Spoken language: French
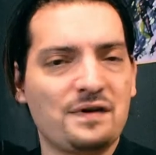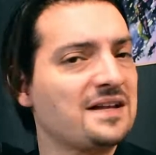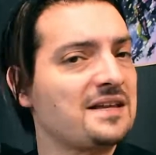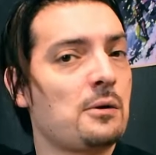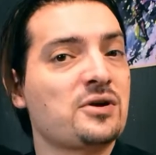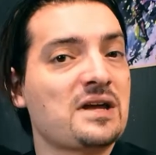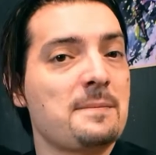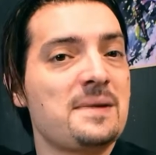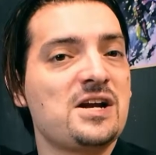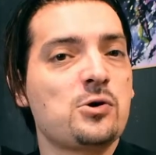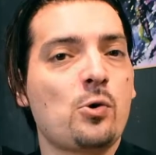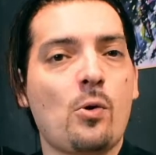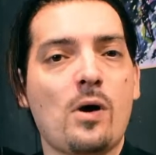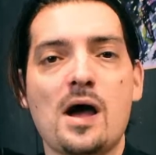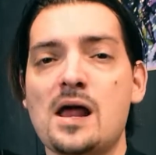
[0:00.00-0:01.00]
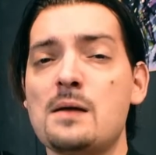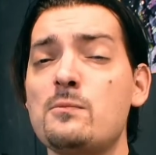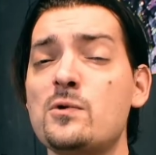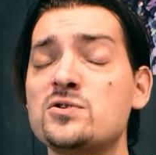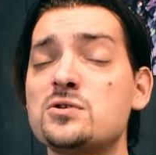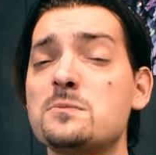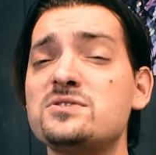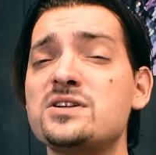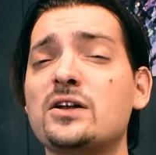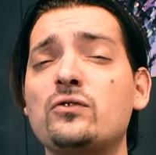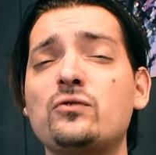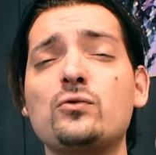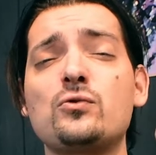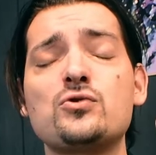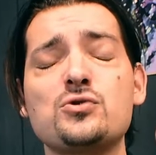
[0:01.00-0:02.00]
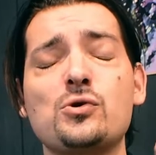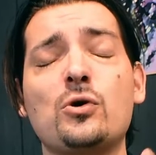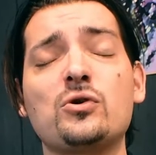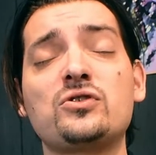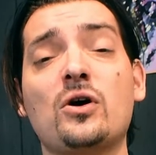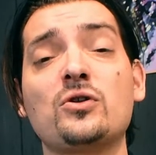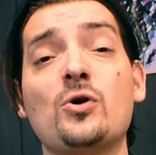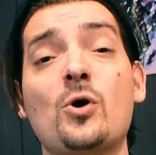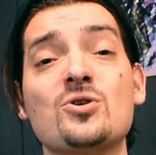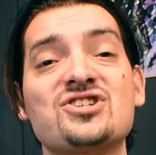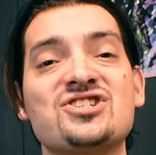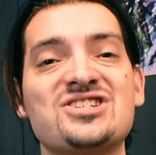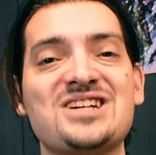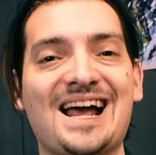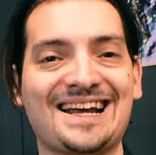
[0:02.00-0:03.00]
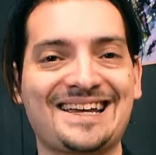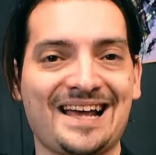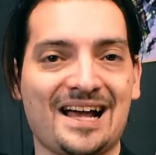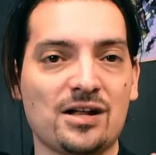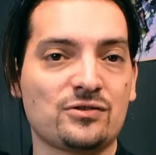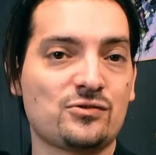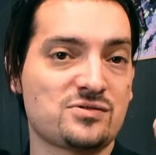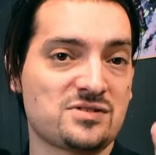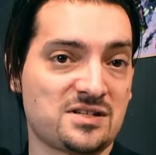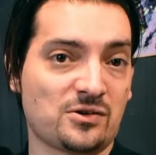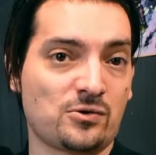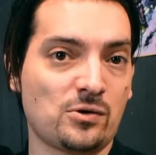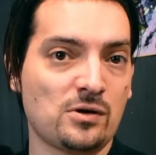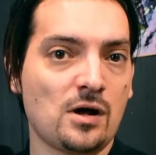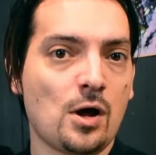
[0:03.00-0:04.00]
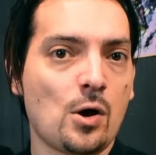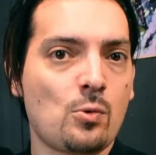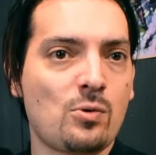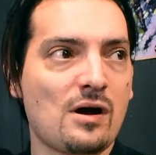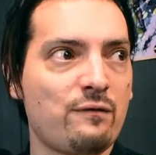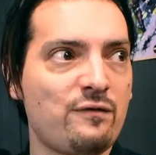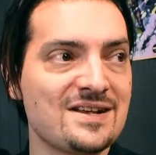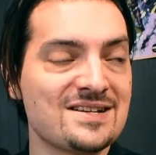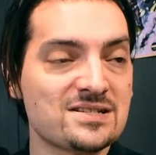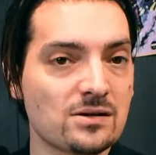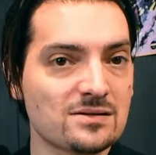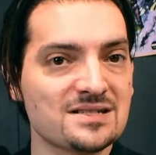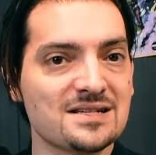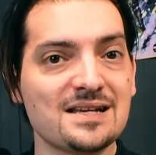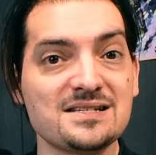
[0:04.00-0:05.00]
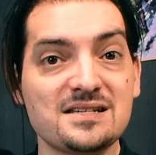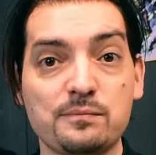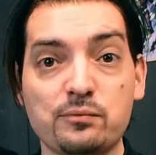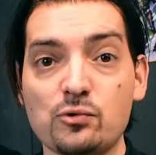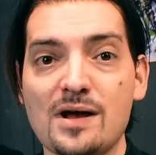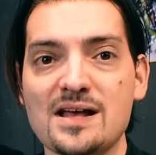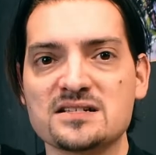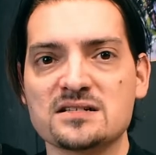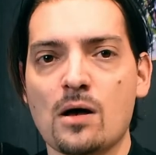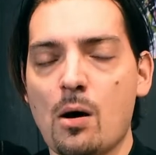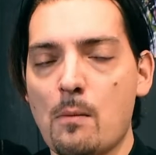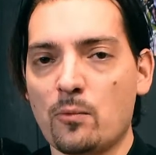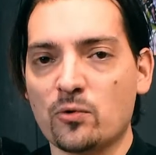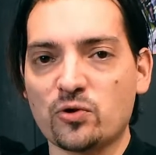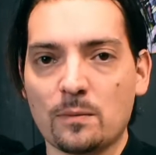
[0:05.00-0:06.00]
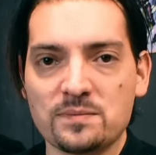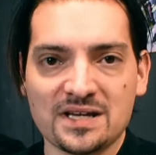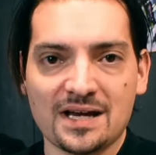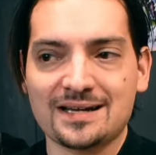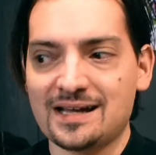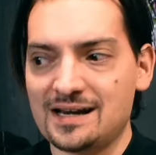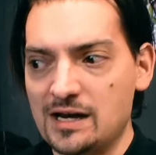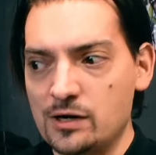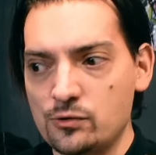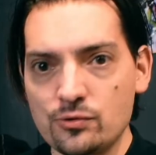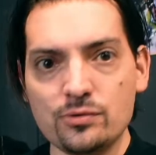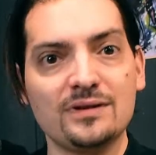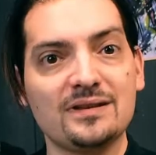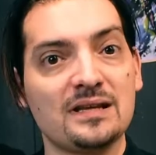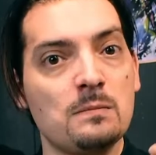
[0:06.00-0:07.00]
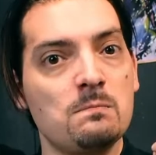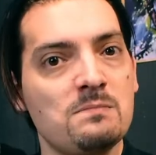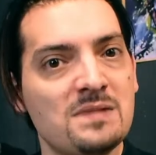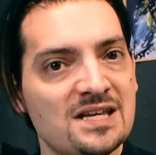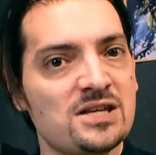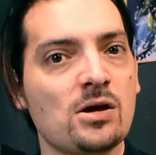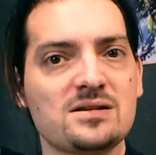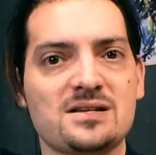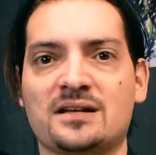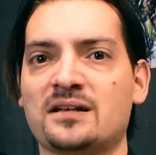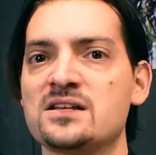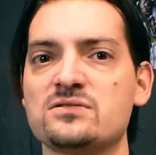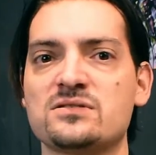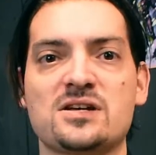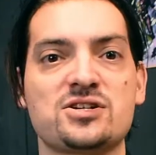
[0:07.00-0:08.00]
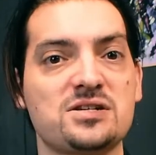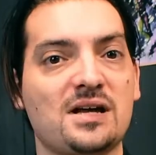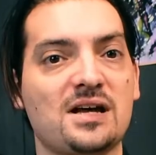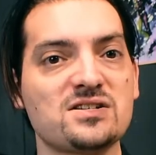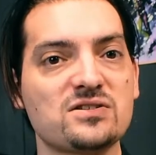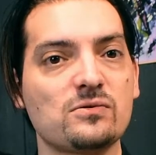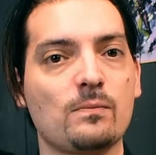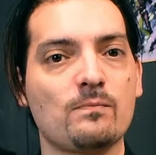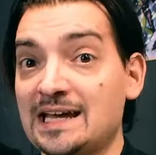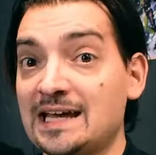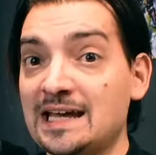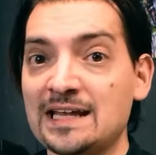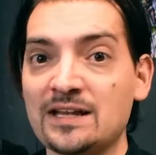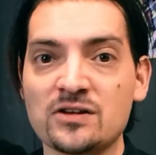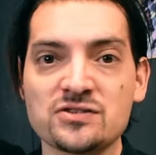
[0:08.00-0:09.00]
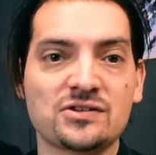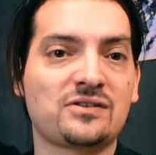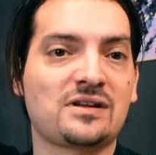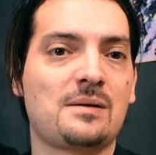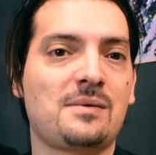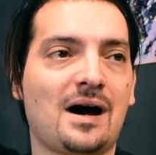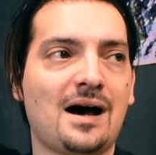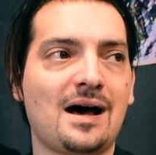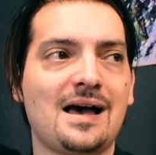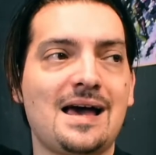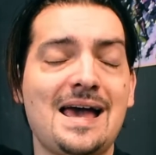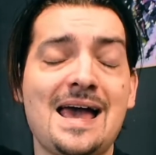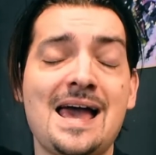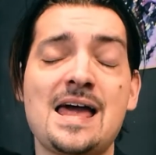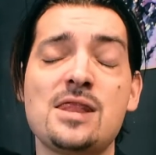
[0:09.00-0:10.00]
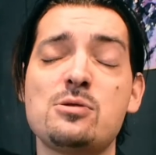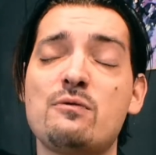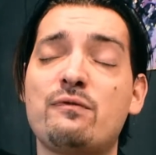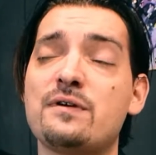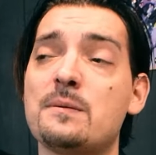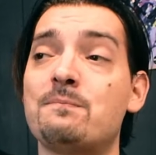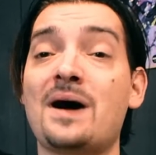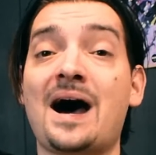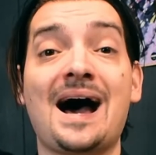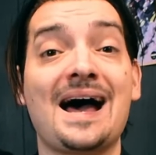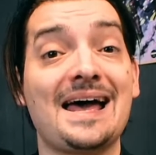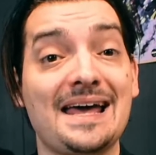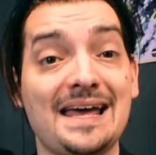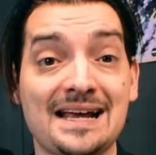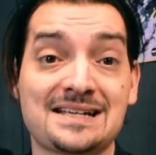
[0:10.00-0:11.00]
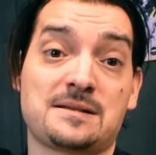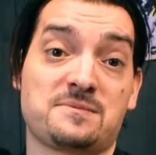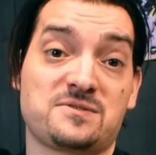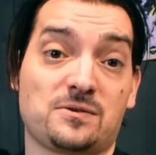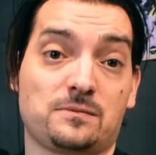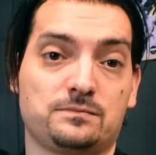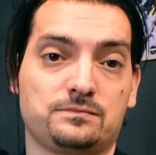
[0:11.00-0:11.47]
Véritable caméléon, elle me subjugue toujours autant dans chacun de ses rôles où elle fait sans cesse des prouesses montre bien qu'elle est l'une des meilleures actrices de sa génération. Et dans ce drama, elle ne fait pas exception.